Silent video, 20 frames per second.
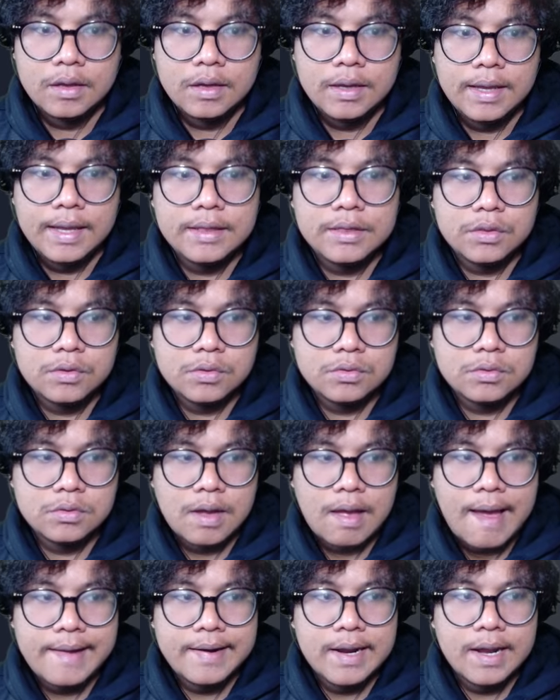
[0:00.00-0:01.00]
Itu
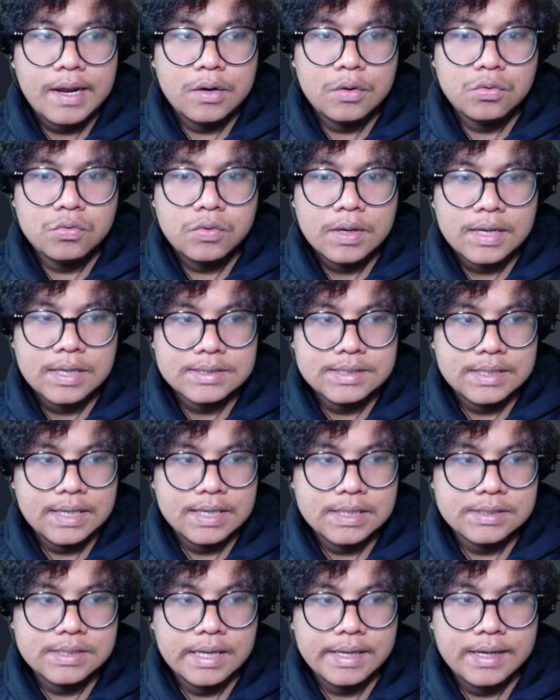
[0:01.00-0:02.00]
ada dua sih
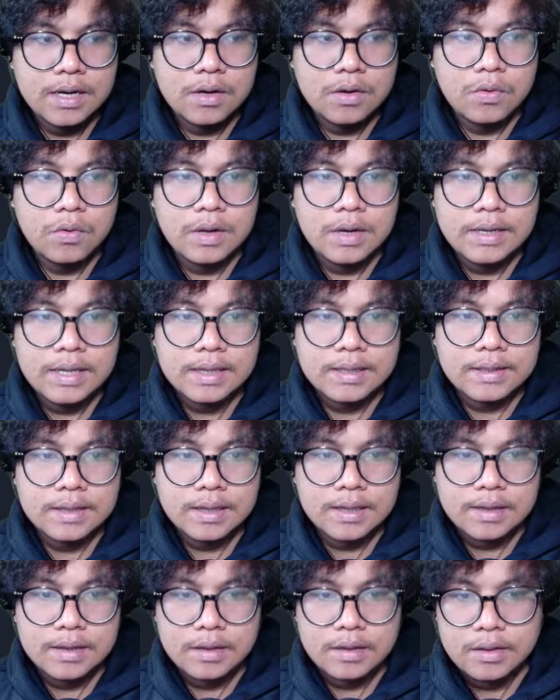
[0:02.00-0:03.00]
guys dari yang gue lihat
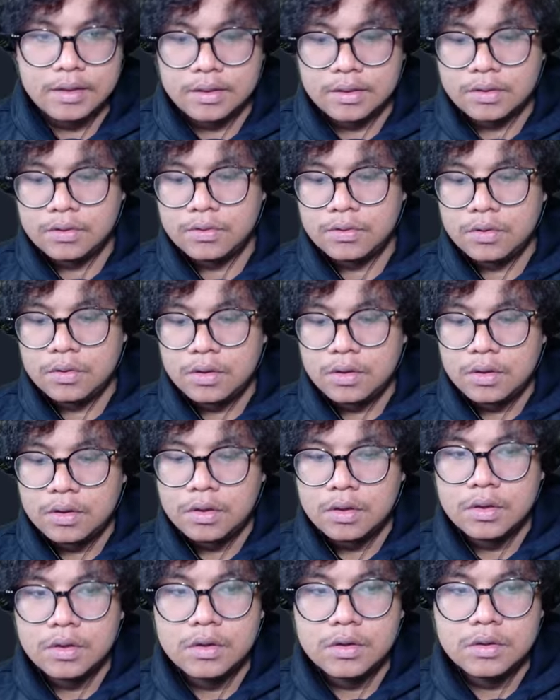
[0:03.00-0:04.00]
ya, yaitu
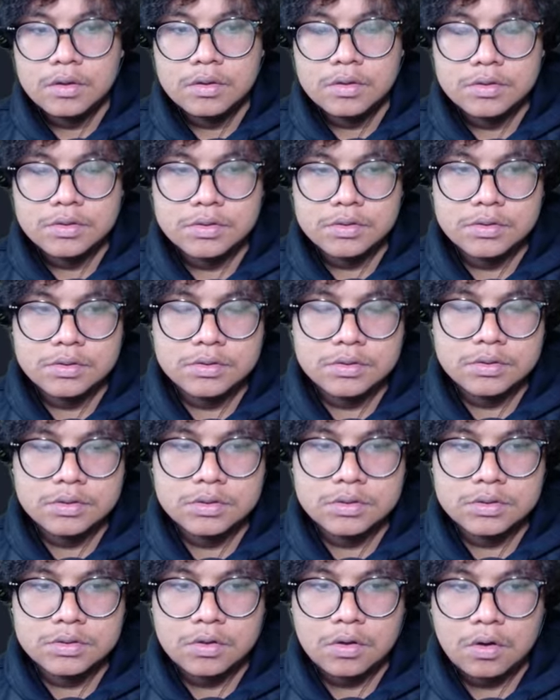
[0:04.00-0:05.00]

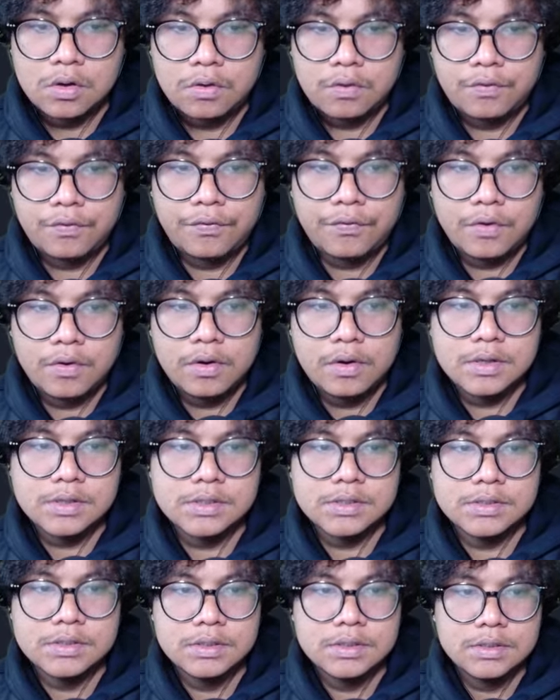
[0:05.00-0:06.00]
Shock
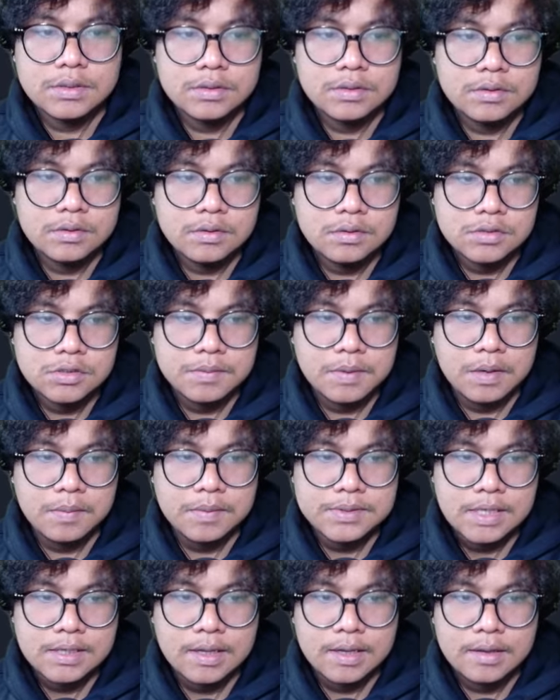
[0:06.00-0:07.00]
Force. Coba
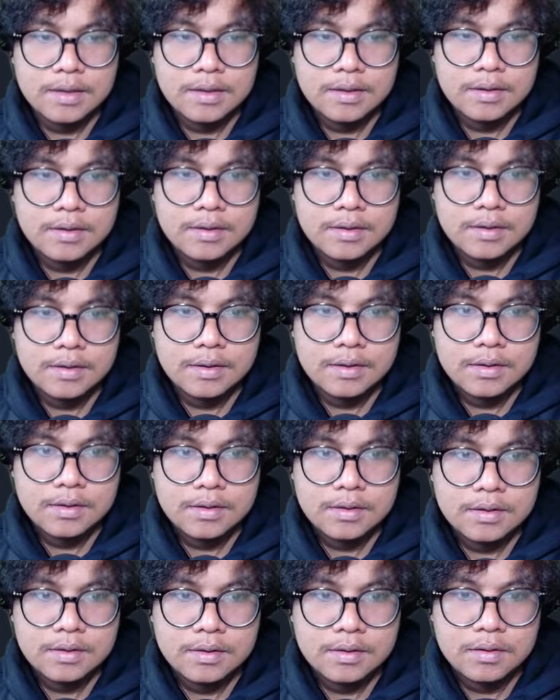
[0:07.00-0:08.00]
bisa gak?
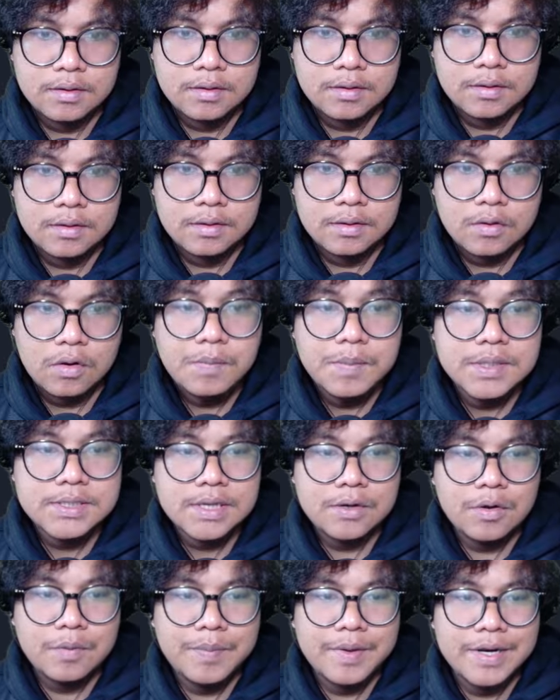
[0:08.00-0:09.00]
Oh bisa
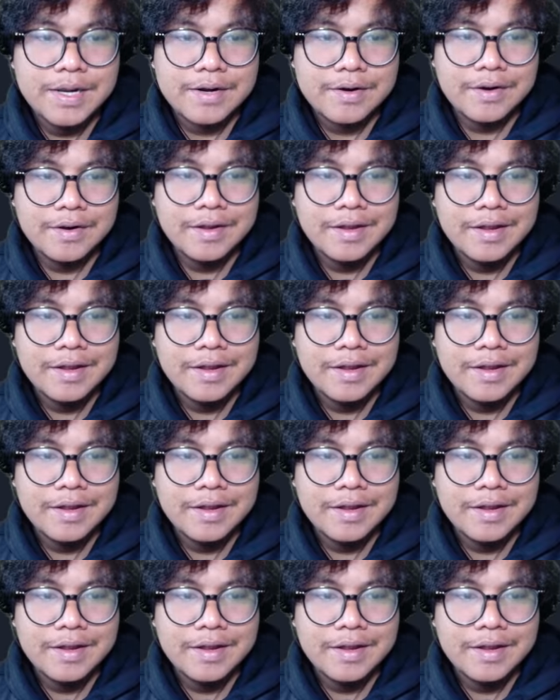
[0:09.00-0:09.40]
dong, bener dong,